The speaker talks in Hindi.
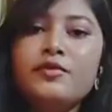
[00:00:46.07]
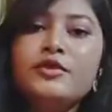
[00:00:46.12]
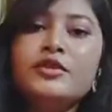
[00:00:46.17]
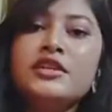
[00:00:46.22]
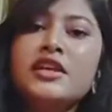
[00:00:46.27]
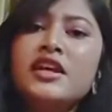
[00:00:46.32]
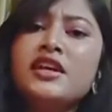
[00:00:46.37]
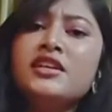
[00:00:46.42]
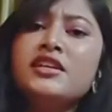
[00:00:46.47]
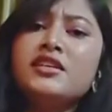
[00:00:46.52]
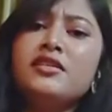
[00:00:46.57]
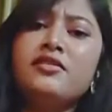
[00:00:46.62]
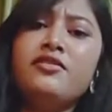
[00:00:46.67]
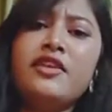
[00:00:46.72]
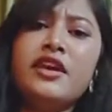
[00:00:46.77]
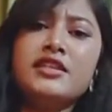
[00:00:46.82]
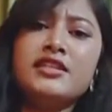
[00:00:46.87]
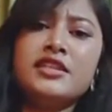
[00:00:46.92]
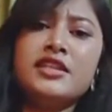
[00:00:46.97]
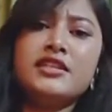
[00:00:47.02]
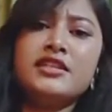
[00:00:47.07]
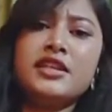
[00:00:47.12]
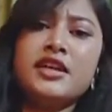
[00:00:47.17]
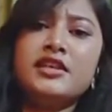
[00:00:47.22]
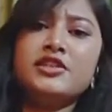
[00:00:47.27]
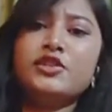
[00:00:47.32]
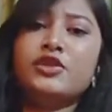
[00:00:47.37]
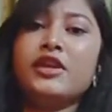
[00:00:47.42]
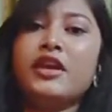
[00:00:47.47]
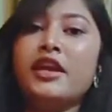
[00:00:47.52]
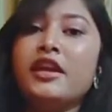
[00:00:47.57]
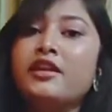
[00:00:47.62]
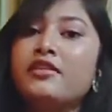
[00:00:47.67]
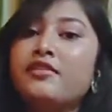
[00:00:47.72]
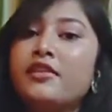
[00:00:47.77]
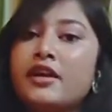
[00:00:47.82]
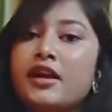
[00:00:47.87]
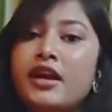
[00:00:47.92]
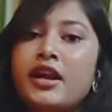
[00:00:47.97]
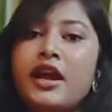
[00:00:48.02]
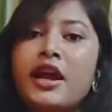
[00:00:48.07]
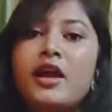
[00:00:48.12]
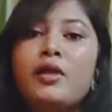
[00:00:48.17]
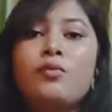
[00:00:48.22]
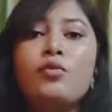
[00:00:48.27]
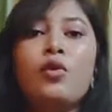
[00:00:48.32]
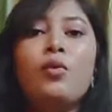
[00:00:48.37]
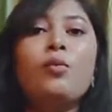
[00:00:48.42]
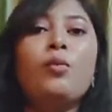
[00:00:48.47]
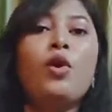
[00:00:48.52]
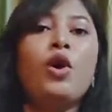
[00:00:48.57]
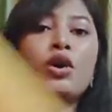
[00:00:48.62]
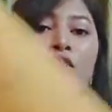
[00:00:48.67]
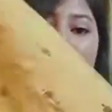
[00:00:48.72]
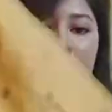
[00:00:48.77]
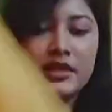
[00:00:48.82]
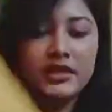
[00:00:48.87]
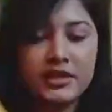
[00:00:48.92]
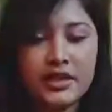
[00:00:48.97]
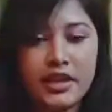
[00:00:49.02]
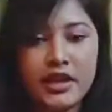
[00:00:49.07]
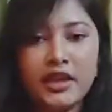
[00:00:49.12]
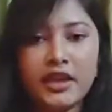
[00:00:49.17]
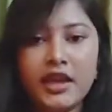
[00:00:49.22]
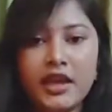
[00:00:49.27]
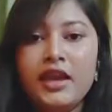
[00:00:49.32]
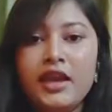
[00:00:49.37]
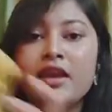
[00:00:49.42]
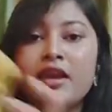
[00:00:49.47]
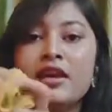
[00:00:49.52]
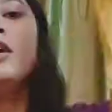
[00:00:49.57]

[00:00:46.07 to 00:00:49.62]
उसके वैसे इसका जो घेर वगैरह है वो बहुत ही सही है